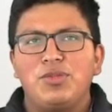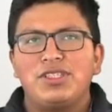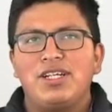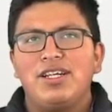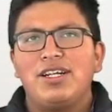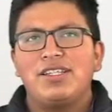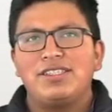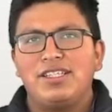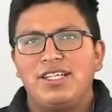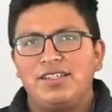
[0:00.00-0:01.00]
empresarial
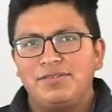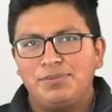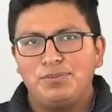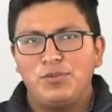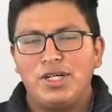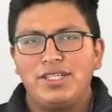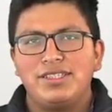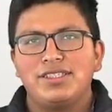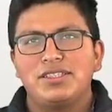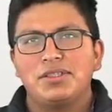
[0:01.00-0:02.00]
artesanal.
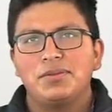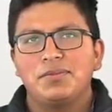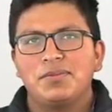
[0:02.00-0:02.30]
Gracias.